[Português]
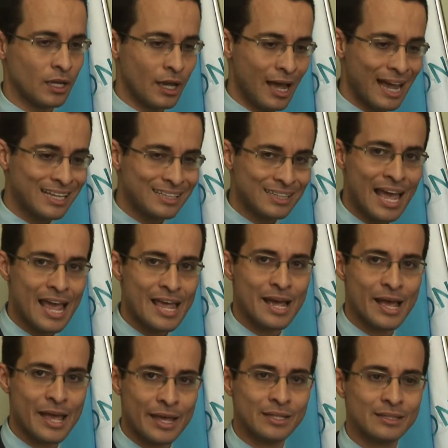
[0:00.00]
A
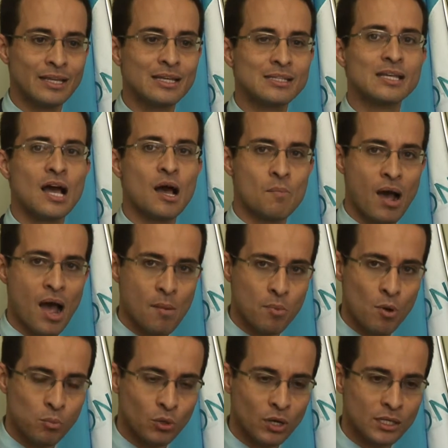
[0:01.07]
ideia é desarmar a
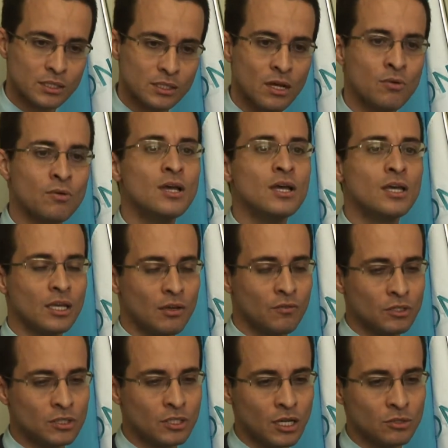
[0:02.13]
população,
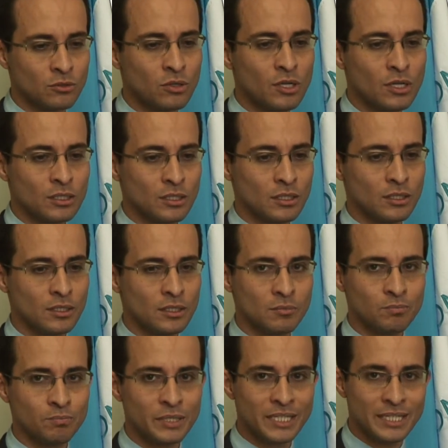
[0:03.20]
evitando que
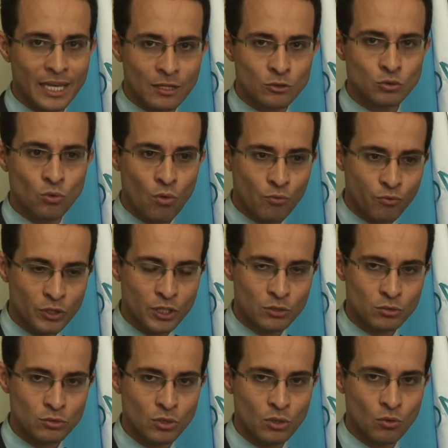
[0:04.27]
pequenos
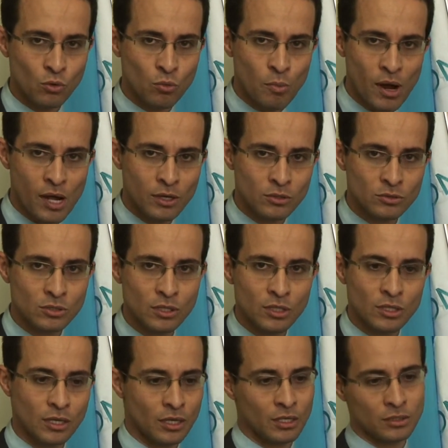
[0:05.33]
conflitos urbanos
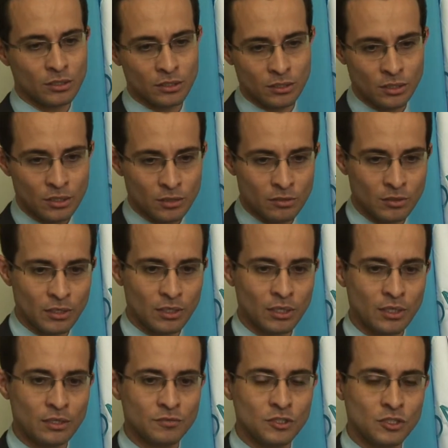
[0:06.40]
entre
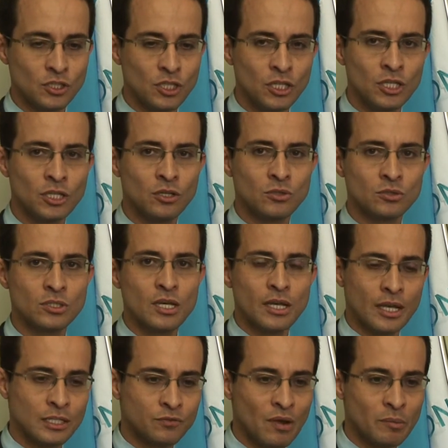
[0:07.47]
eh, vizinhos,
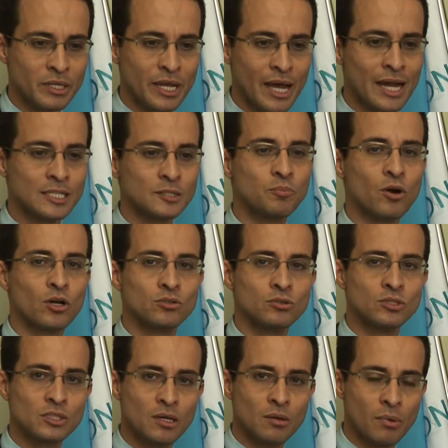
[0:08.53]
entre familiares, possam
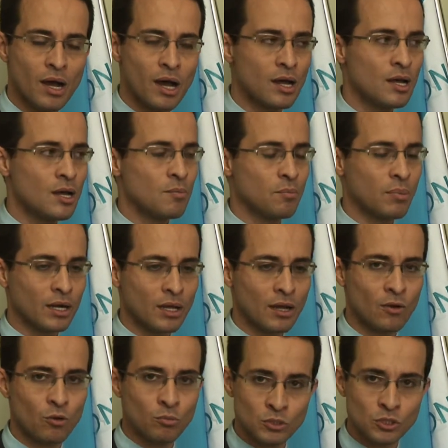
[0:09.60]
descambar
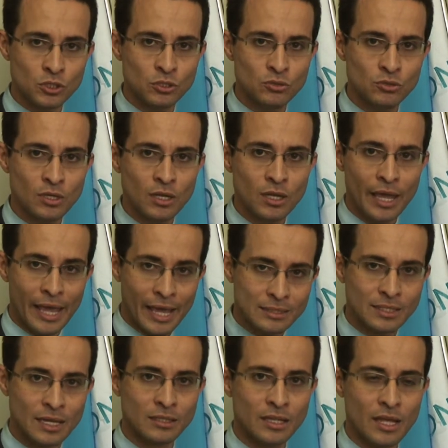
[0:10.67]
para homicídios.
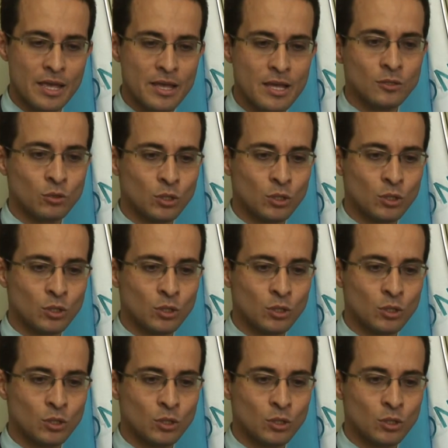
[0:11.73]
Essa é a ideia.